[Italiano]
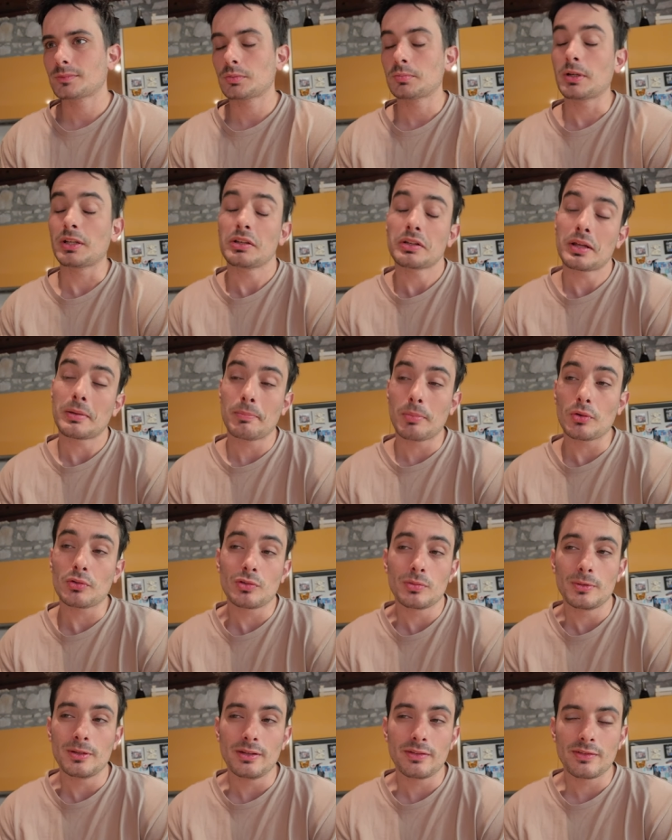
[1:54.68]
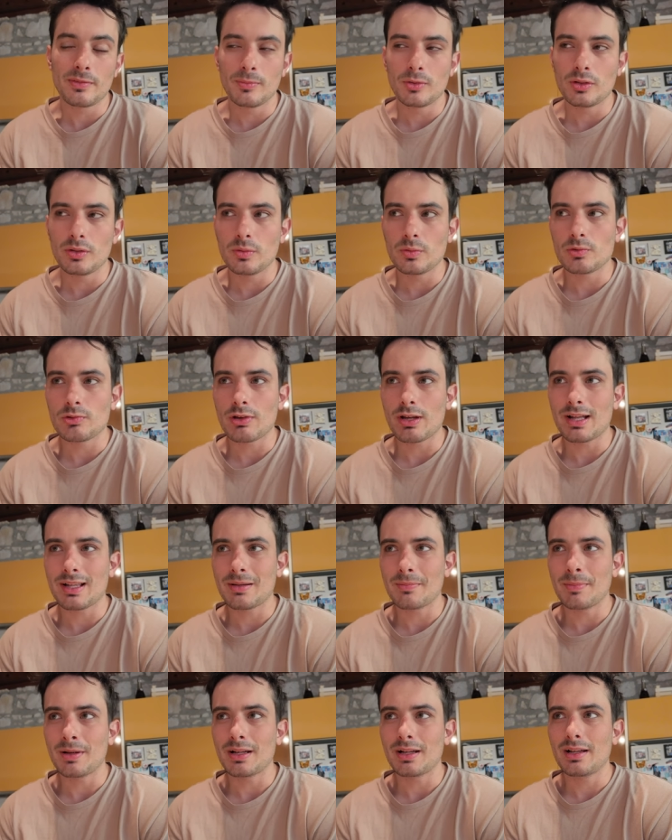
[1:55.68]
o che posso benissimo
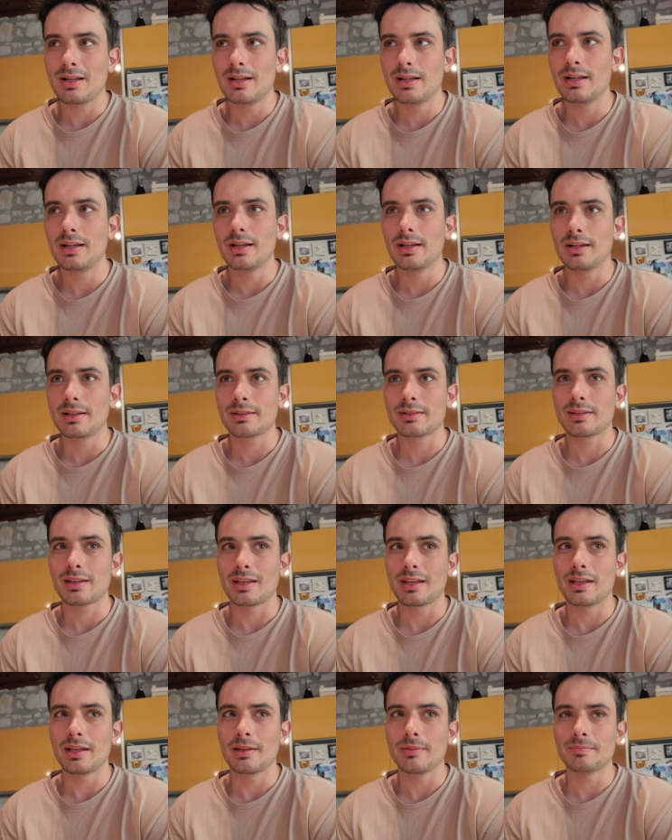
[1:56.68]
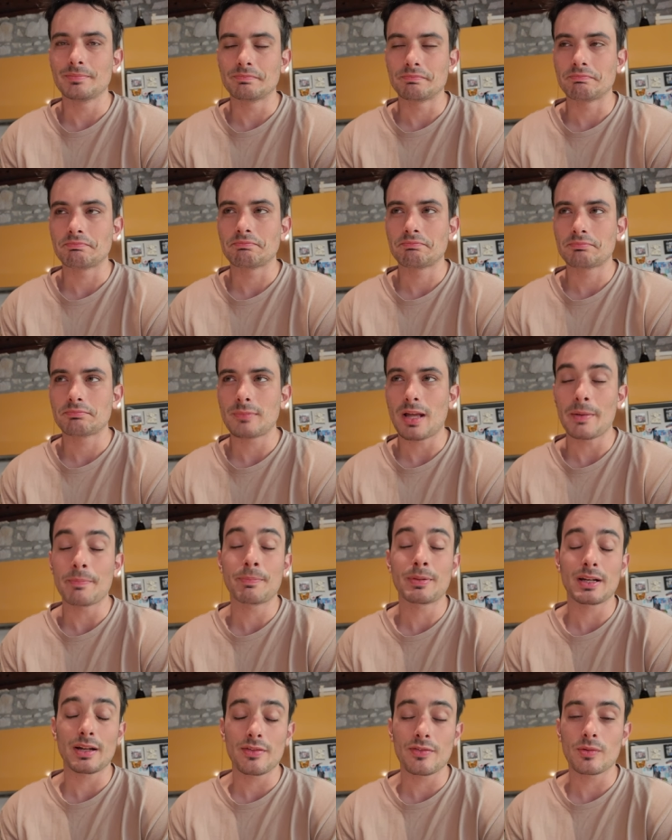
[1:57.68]
rinunciare, ma eh, che
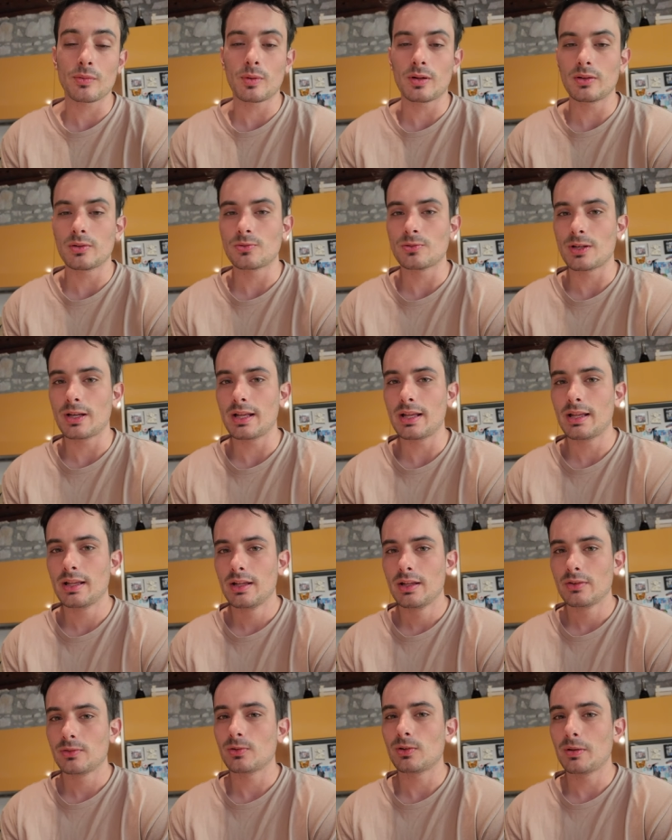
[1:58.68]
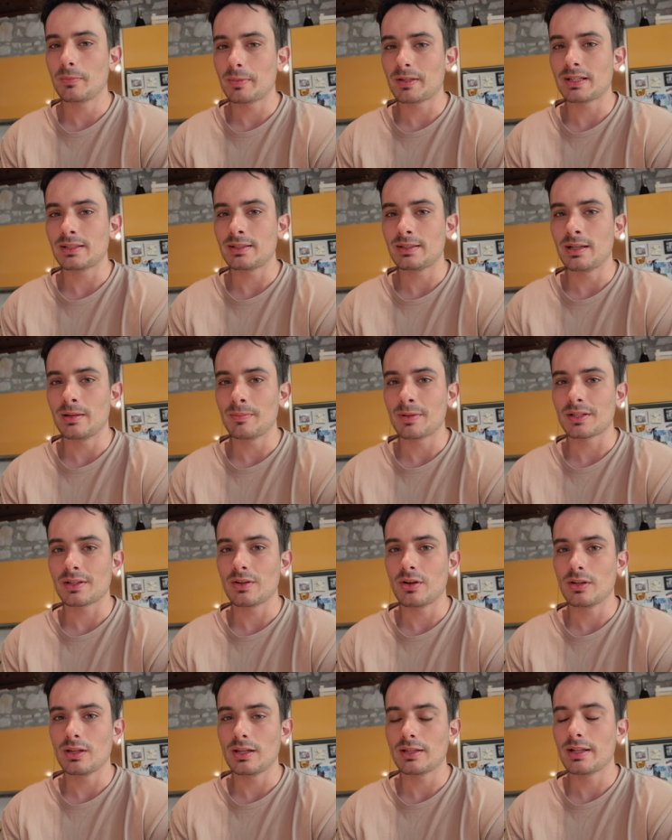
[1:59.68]
apprezzo quando c'è, sono le patatine al
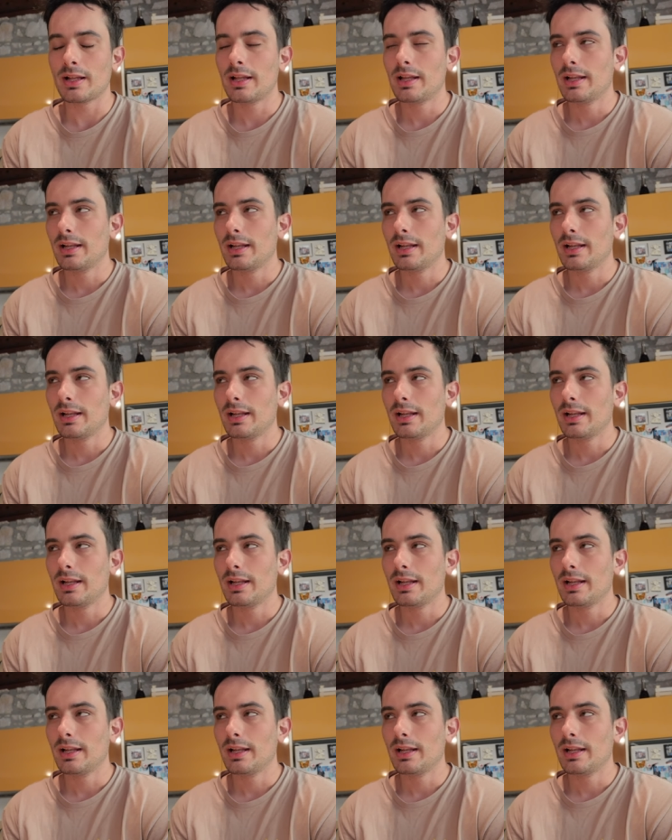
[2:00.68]
McDonald's.